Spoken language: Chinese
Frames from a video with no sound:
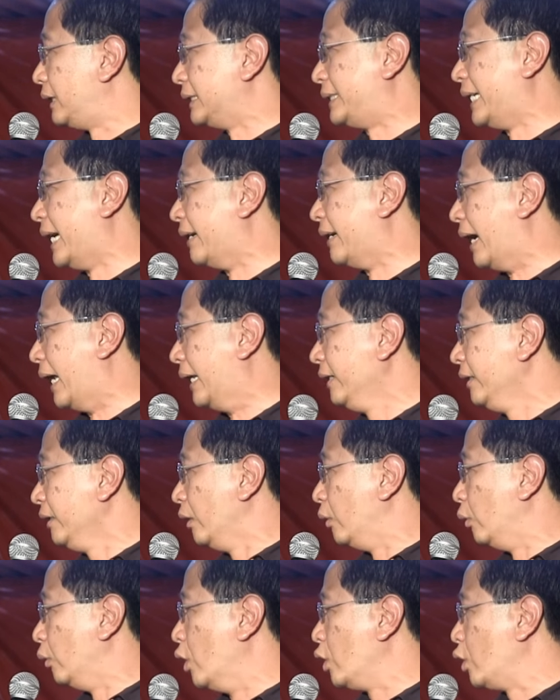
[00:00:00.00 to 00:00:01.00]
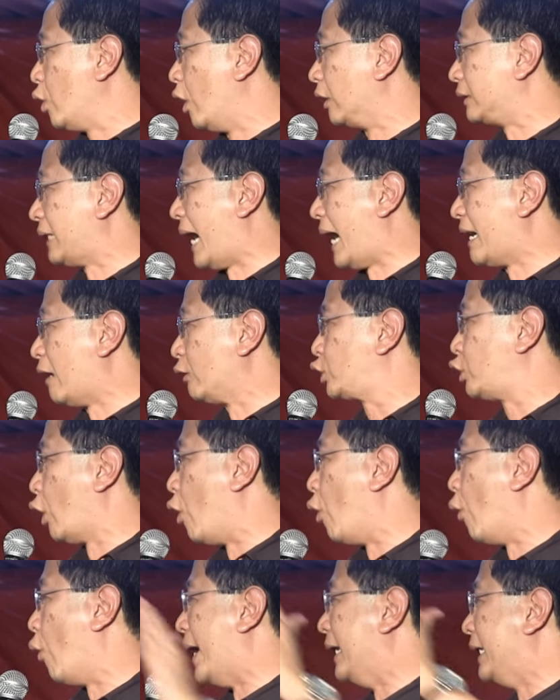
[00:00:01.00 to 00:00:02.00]
这些人如果他要
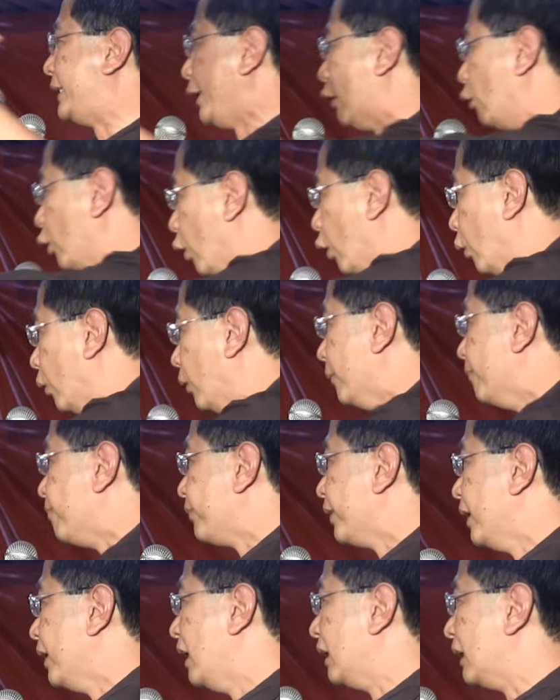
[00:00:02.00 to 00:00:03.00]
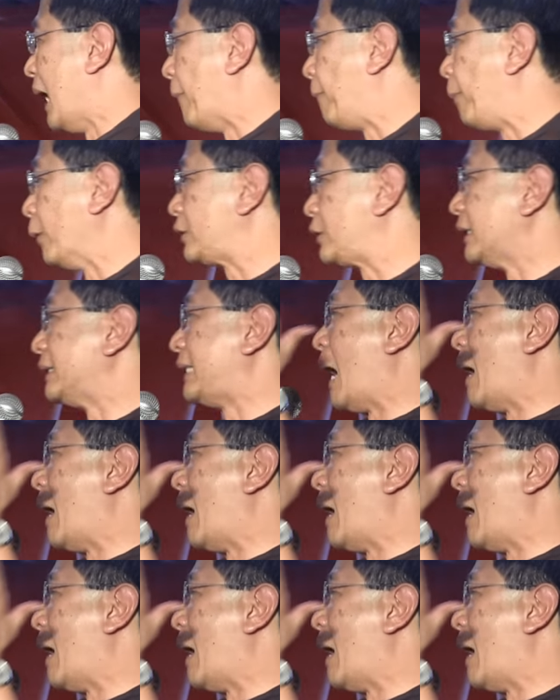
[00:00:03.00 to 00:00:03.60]
走回旧路，他不